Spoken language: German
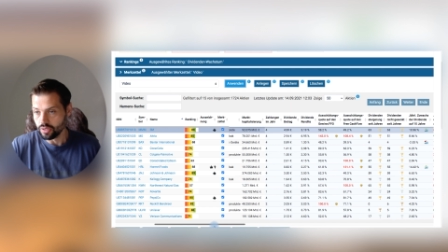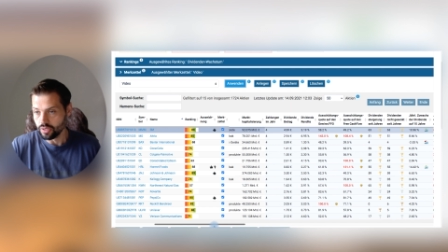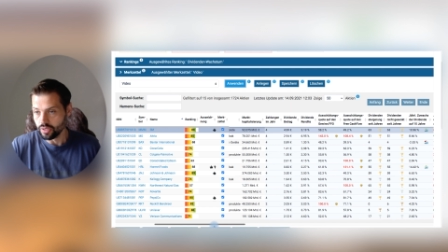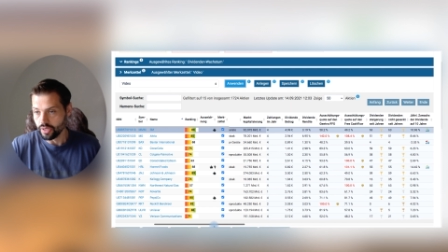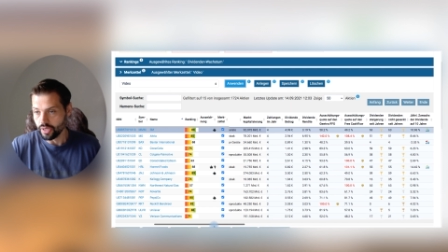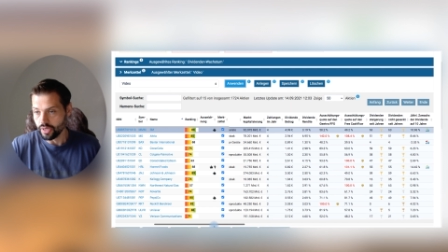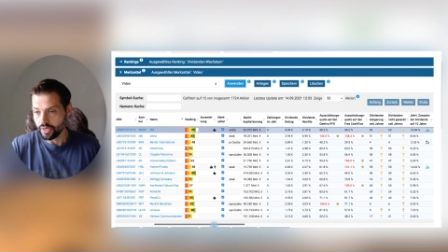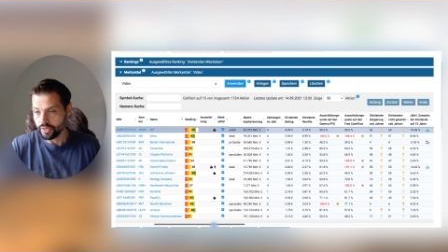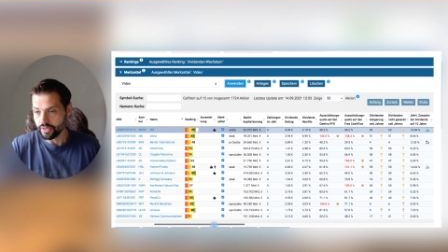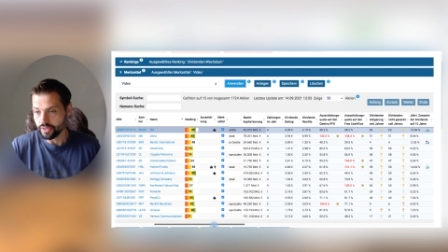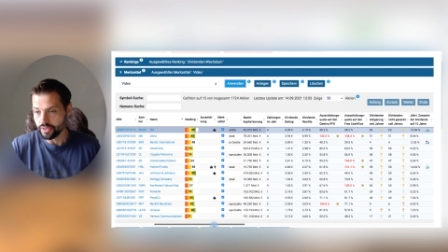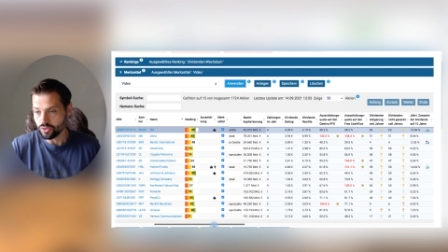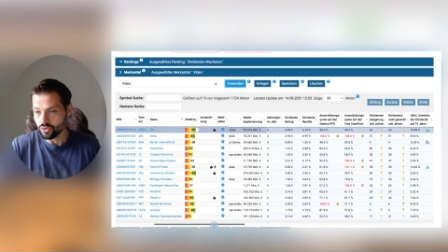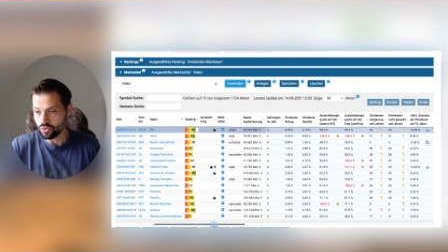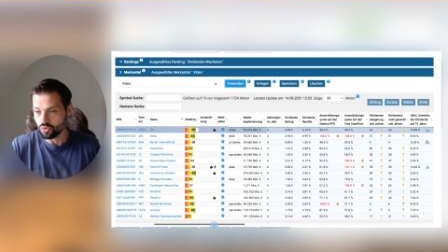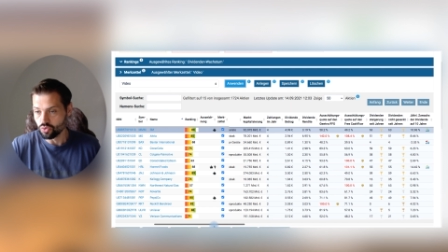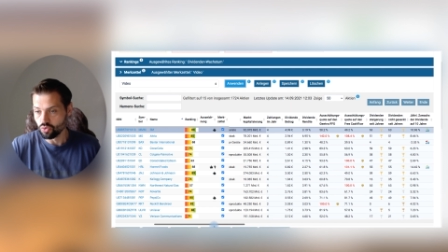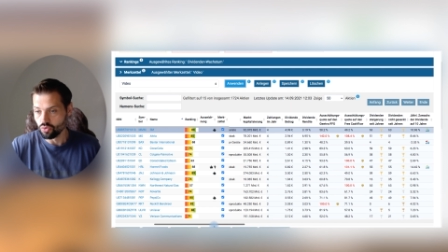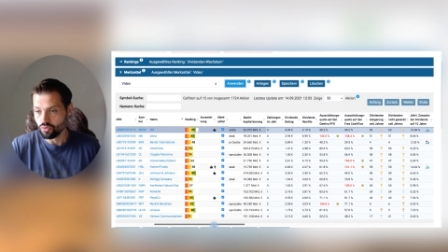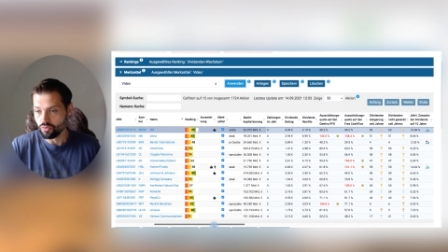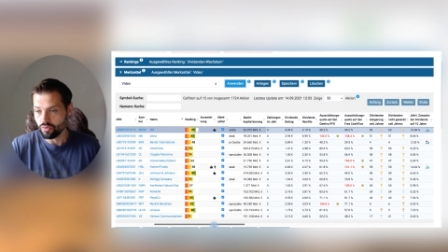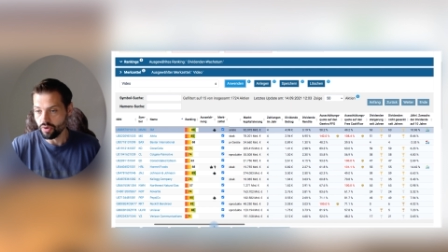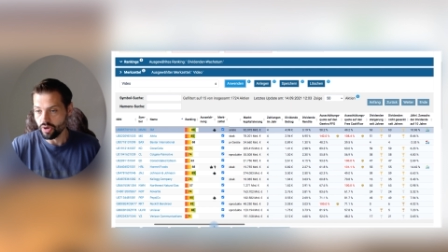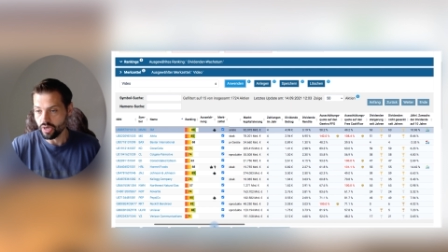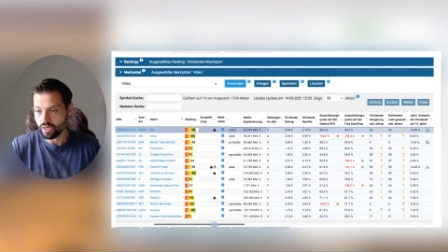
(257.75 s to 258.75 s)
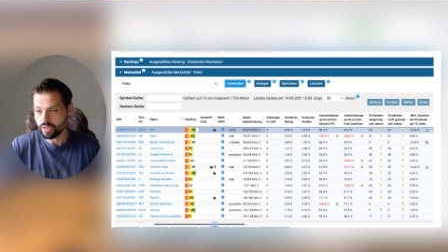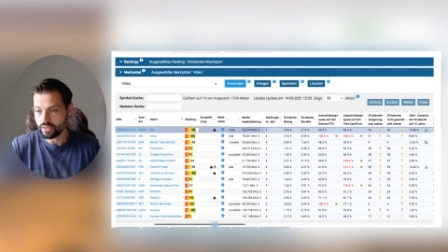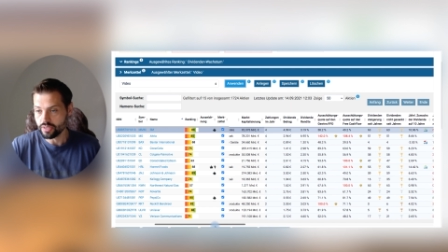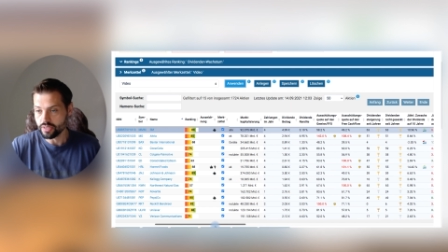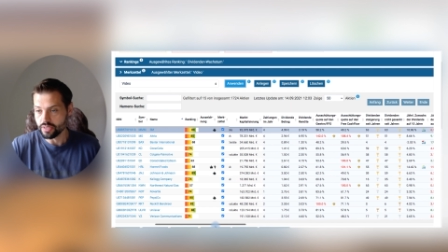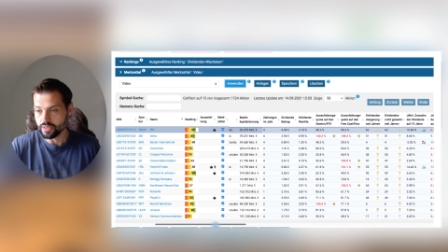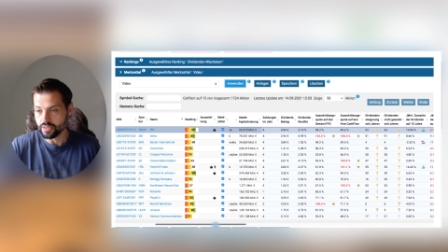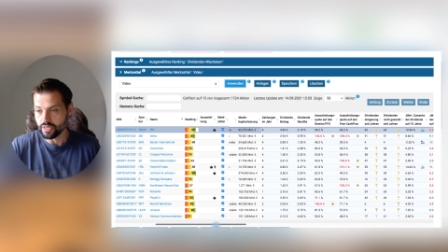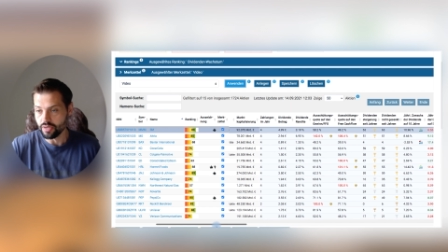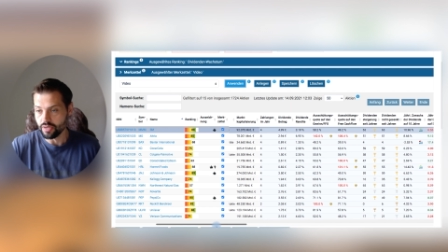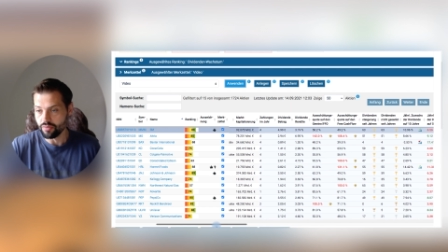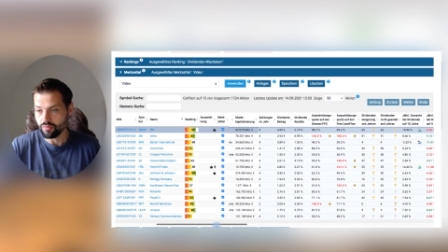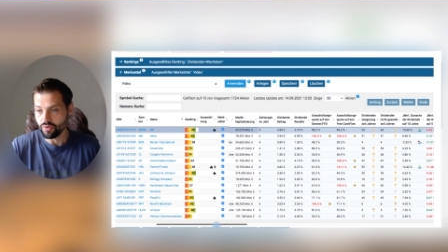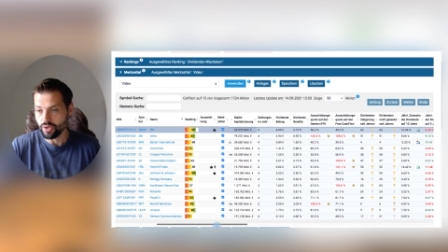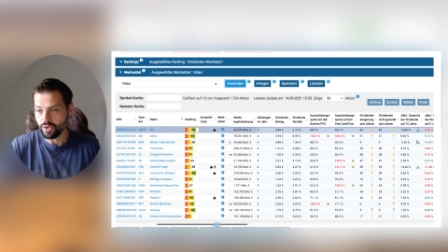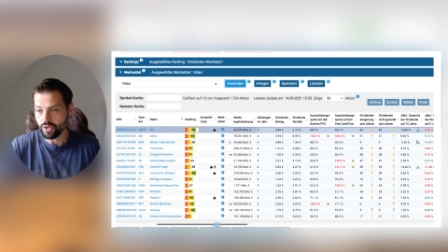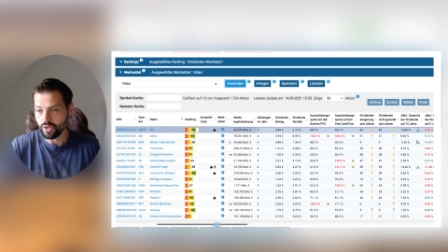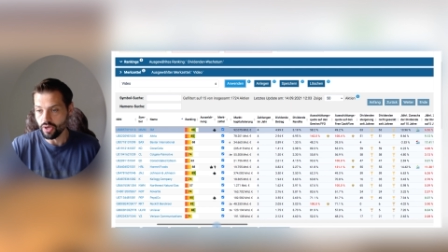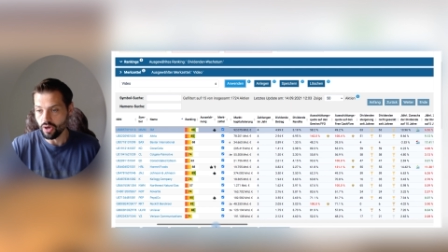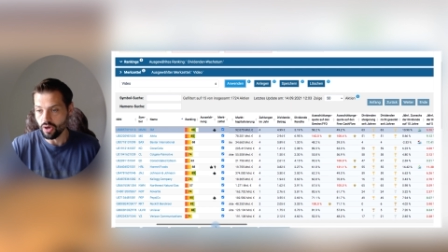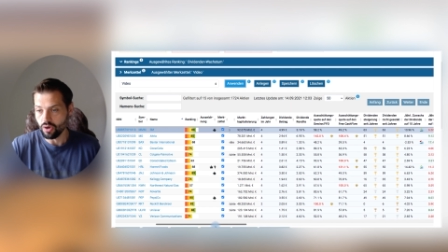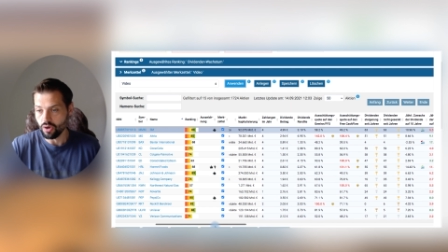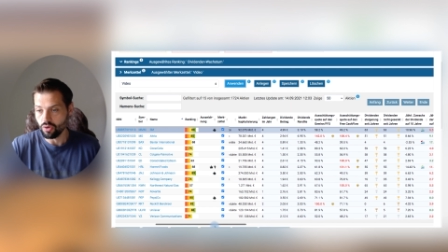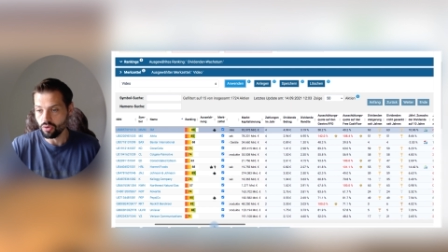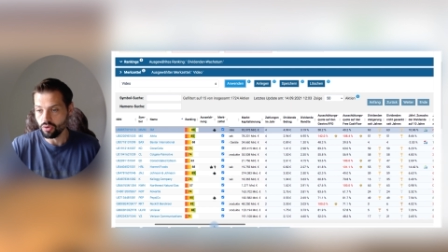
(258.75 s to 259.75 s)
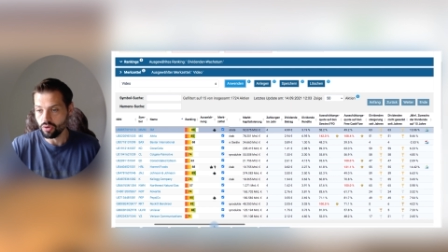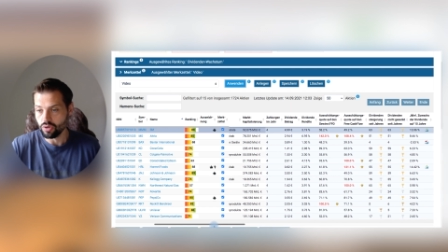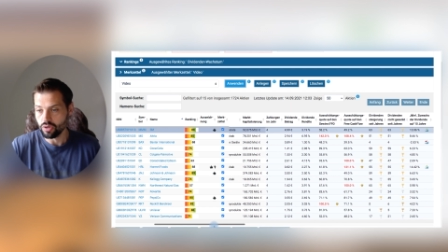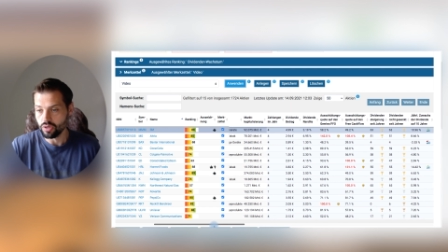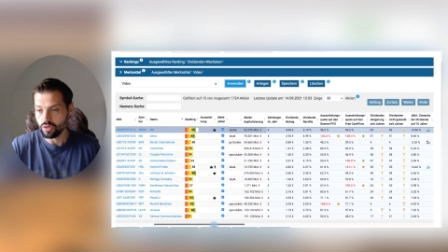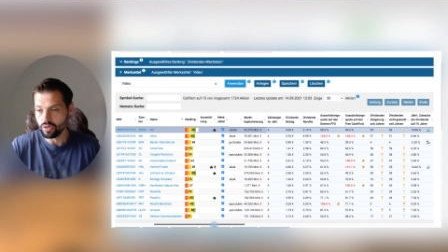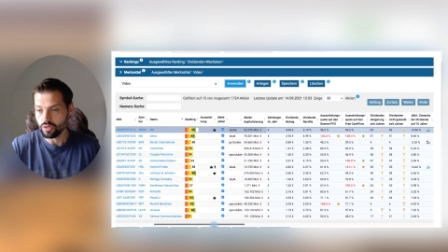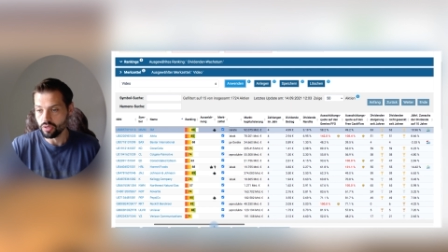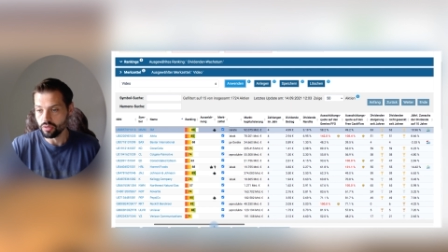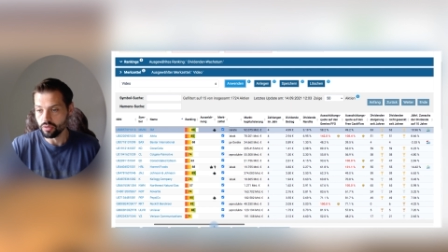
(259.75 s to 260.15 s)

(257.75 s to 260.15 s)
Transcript: jährlicher Zuwachs, sehen wir hier auch,